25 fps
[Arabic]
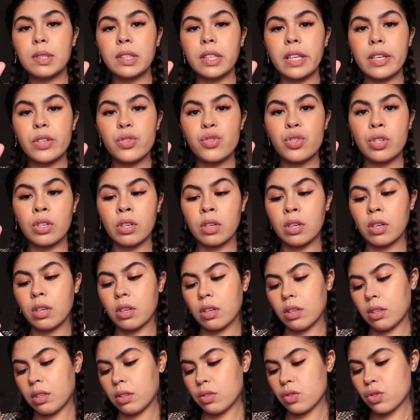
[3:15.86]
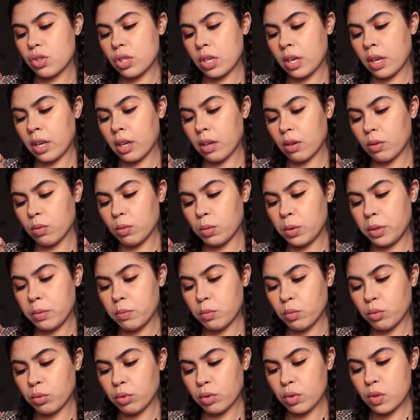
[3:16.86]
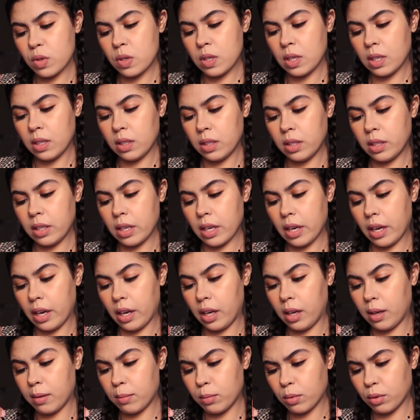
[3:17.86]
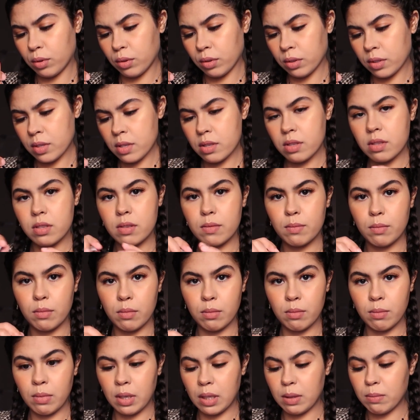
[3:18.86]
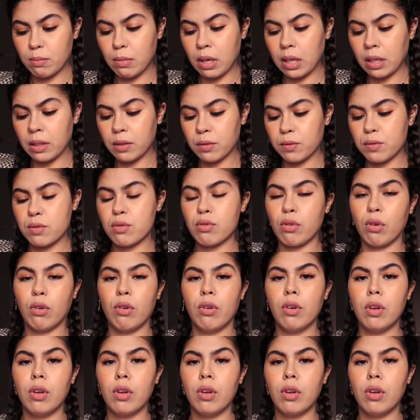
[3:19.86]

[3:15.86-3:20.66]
18 شهر ويموت يعني عام ونص من بعد ما تفتحو